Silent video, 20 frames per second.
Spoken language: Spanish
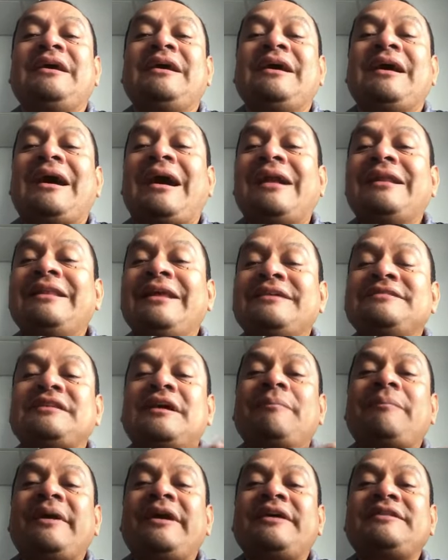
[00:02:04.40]
Al
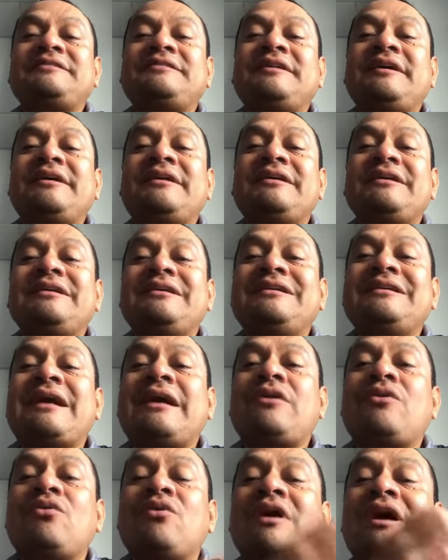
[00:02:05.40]
desaparecer ya
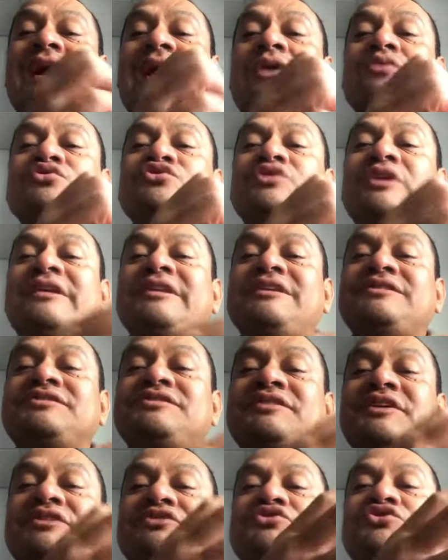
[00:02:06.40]
no causa
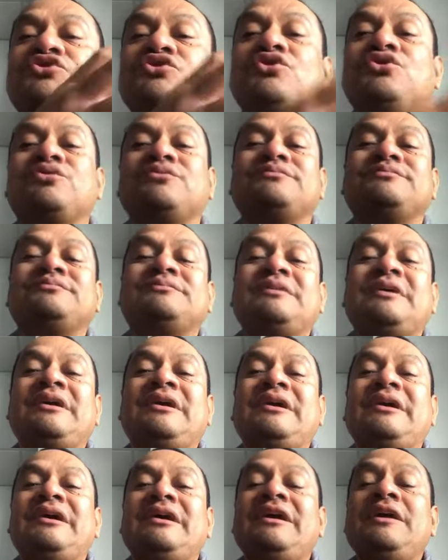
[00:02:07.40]
distensión
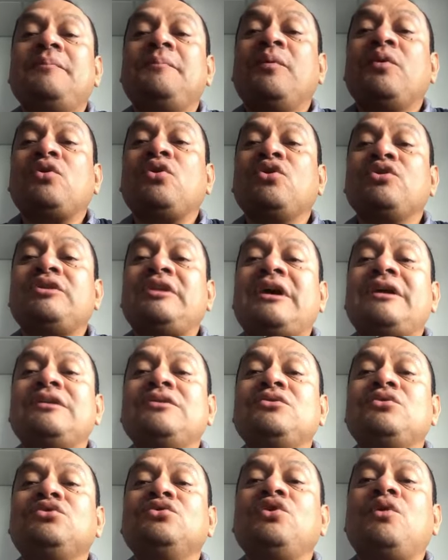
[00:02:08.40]
y por lo
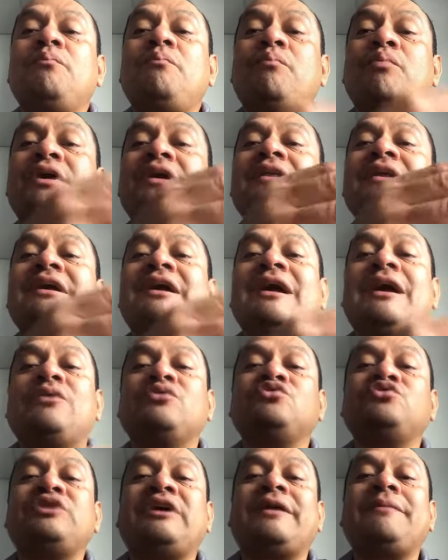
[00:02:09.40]
tanto no puede
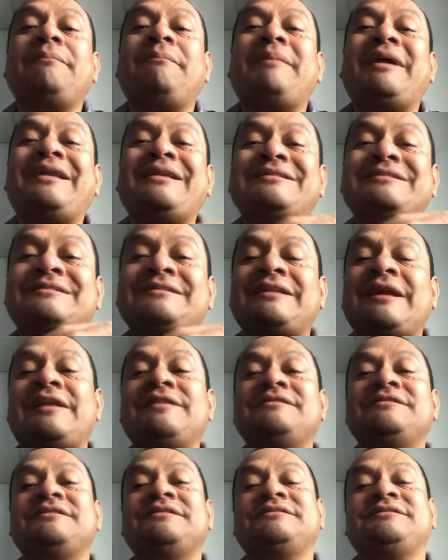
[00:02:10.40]
causar
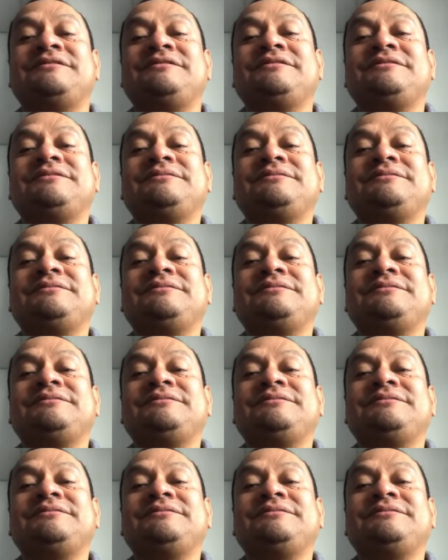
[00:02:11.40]
peristalsis.